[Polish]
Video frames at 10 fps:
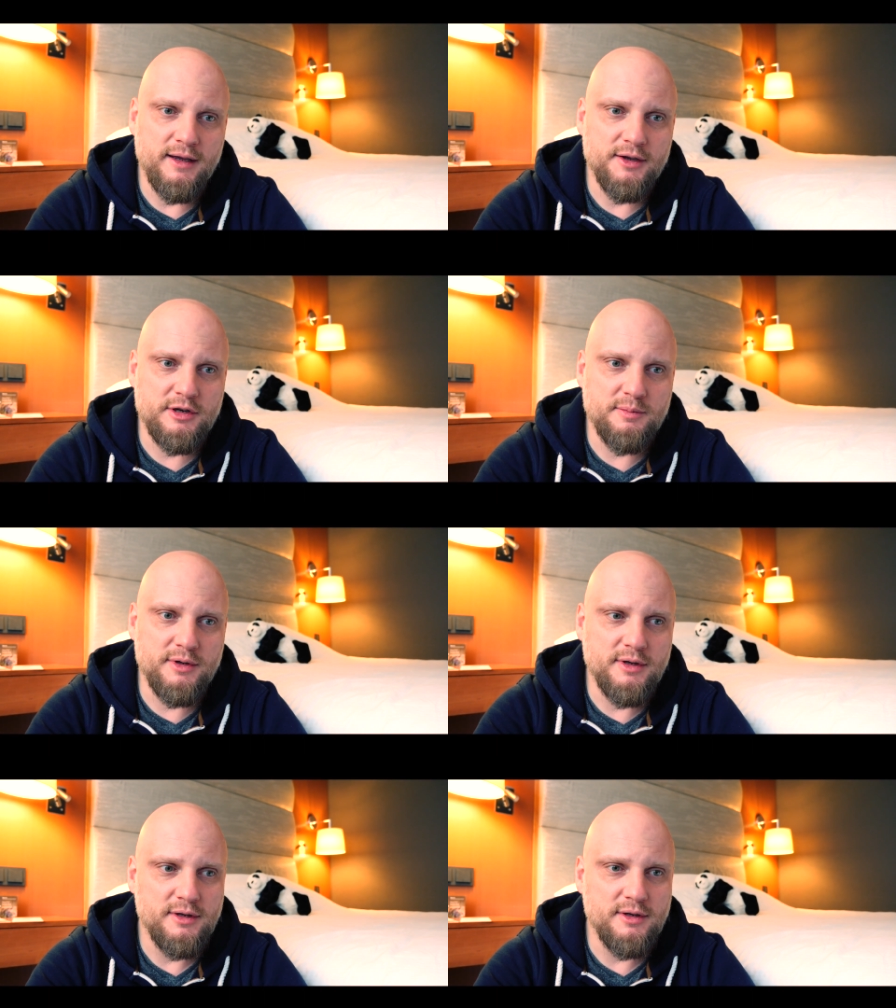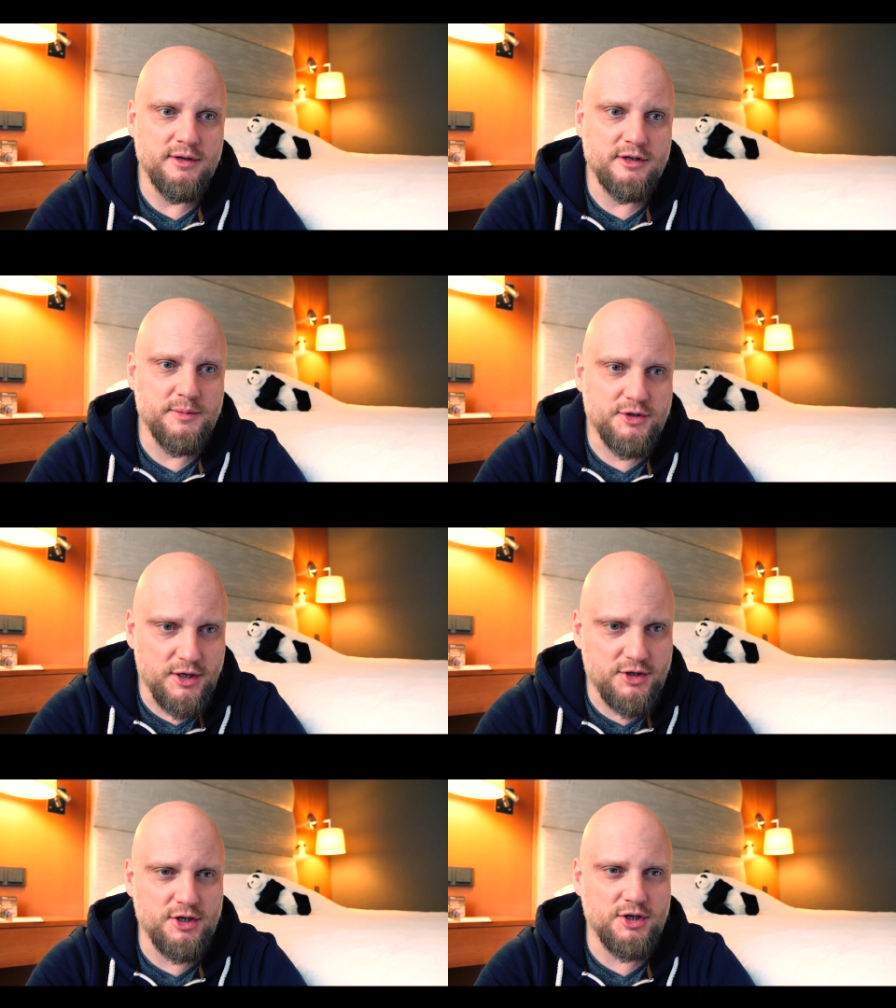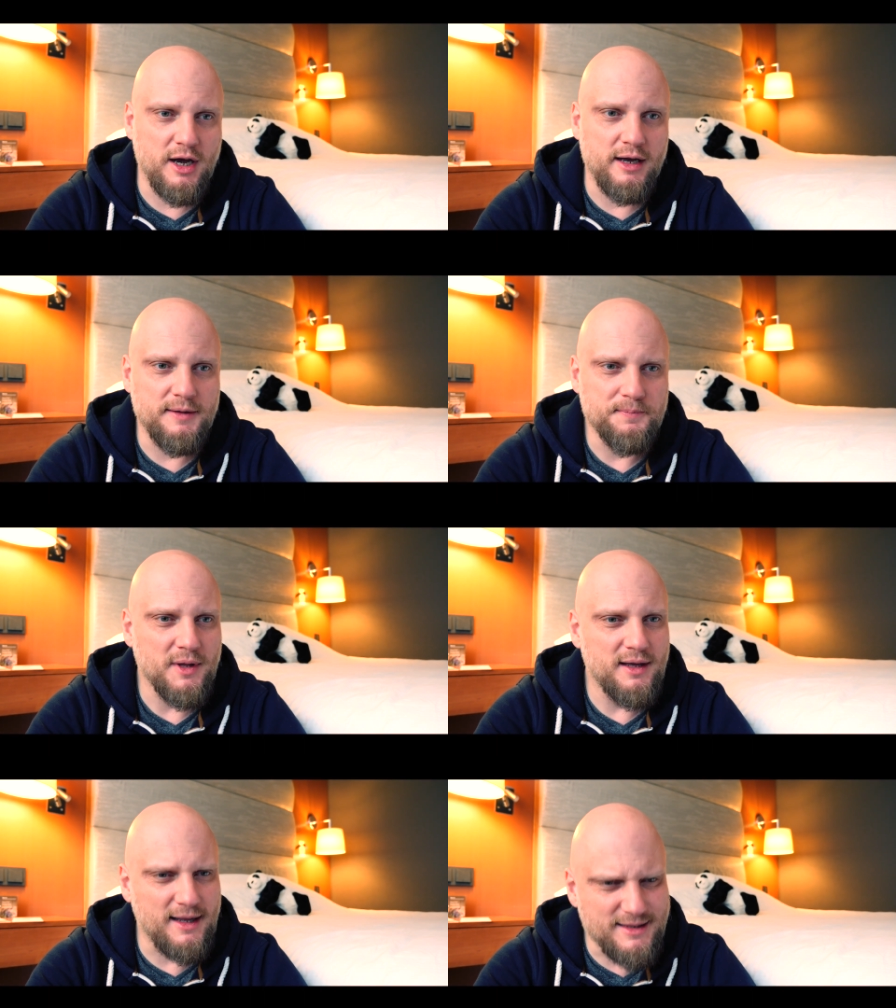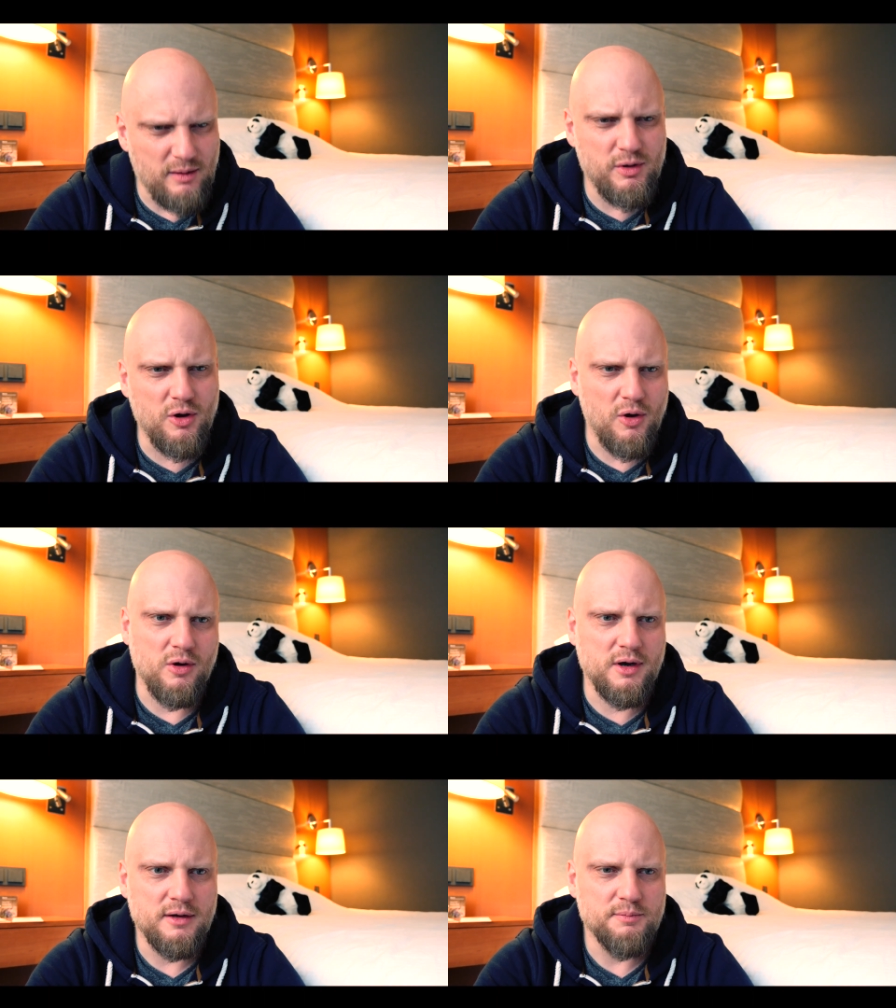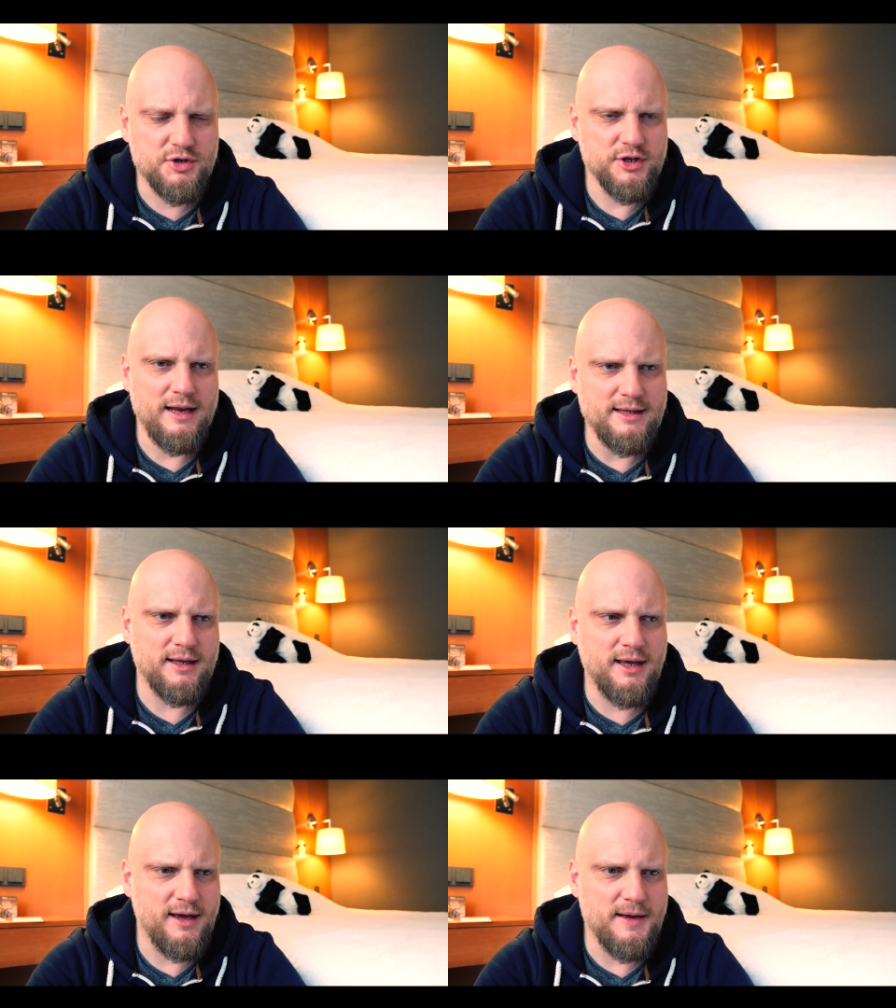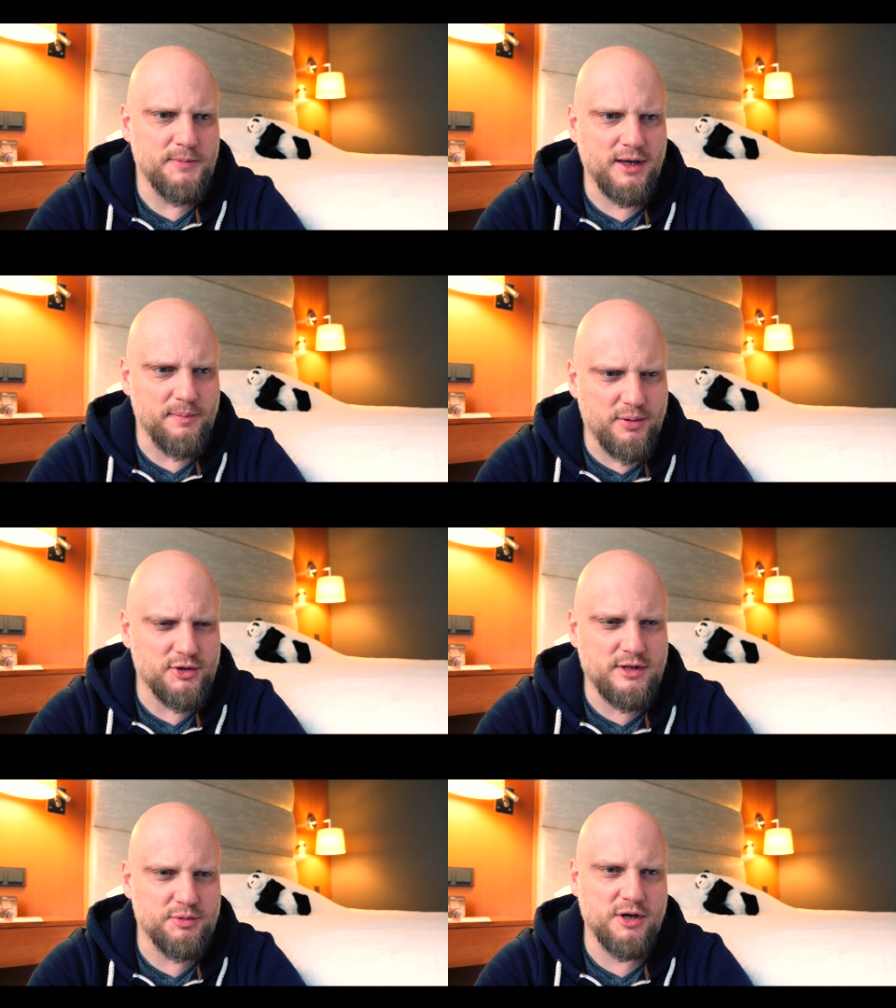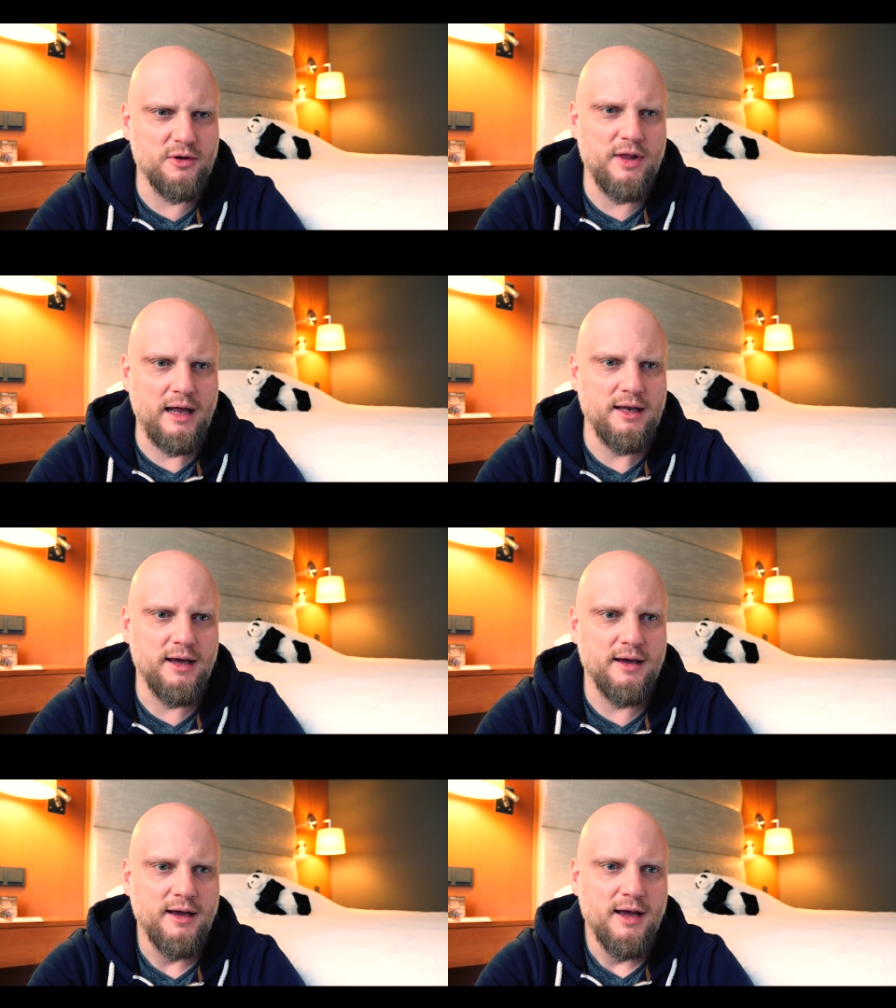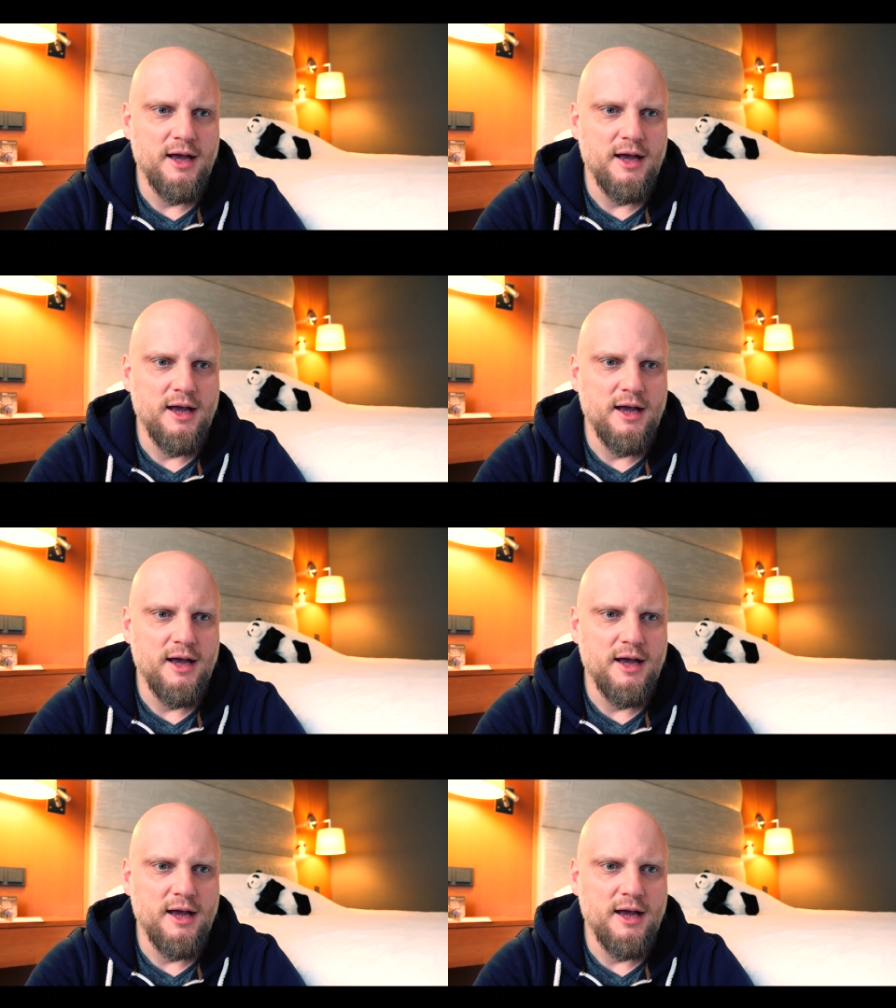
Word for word: e, żeby, żebyście dzisiaj na cały rok przyjęli takie, takie proste przekonanie,